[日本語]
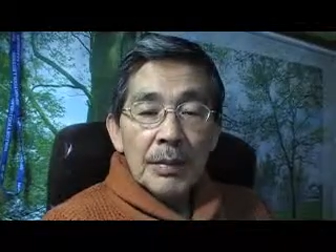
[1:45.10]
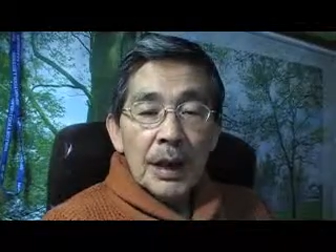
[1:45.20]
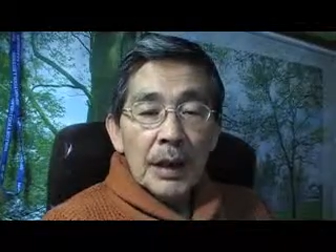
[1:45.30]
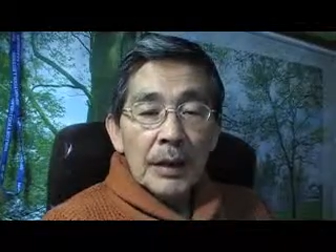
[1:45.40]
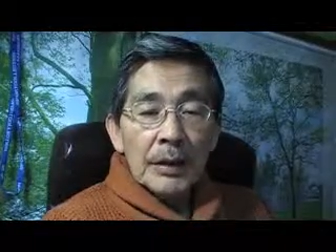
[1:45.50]

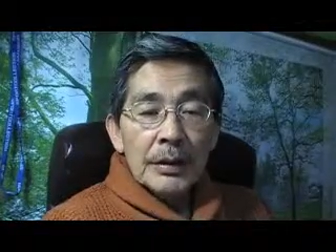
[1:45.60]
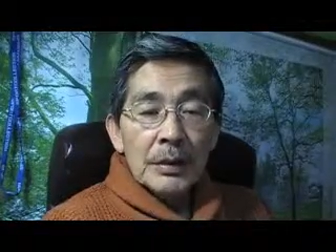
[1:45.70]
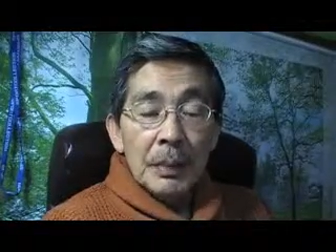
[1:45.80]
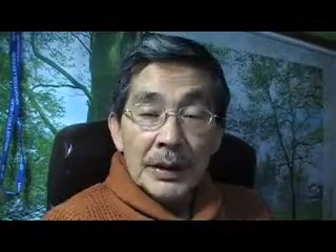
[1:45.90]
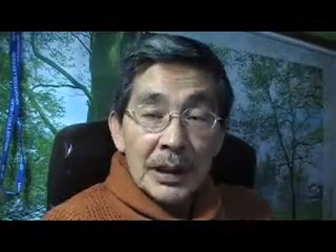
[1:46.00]
まあ、
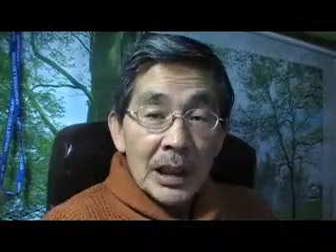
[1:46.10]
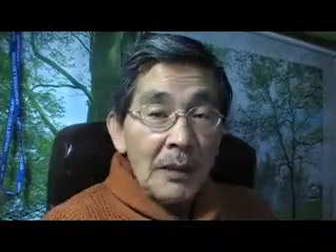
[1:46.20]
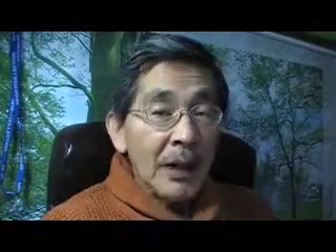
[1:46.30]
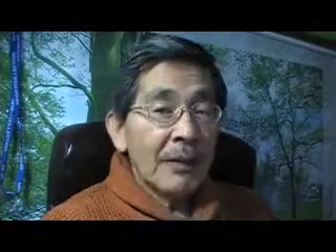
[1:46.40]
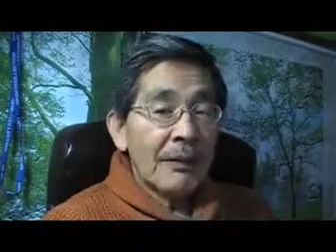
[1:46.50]
一般的に
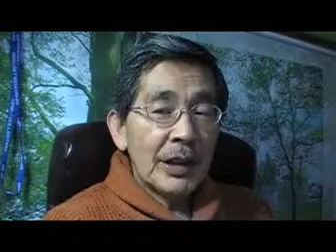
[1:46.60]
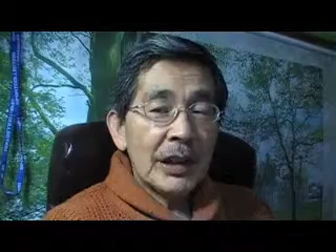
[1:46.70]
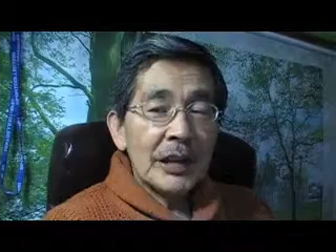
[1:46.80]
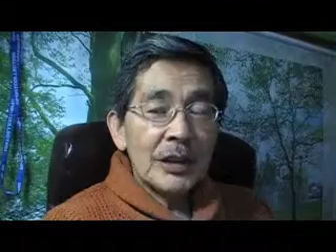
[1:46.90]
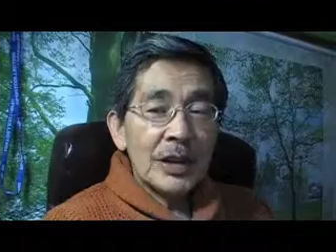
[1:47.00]
言えば、
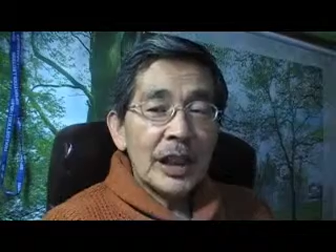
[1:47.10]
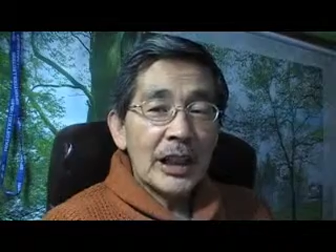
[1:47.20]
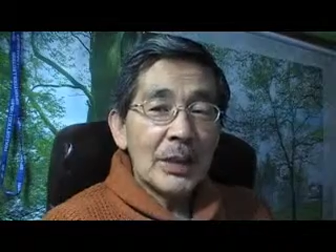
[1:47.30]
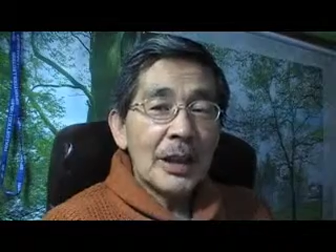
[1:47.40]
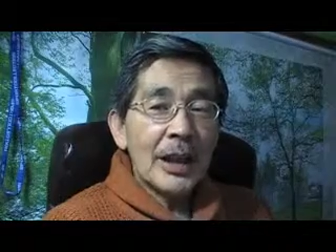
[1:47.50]
私たちの世
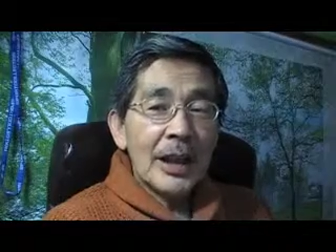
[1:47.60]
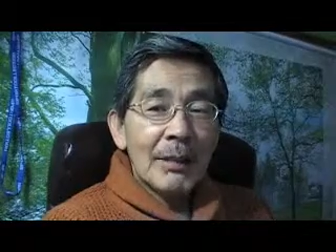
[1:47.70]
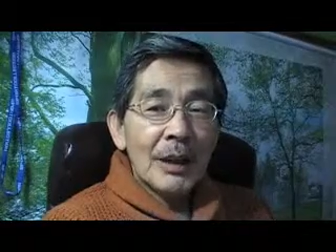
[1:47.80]
界で言えば、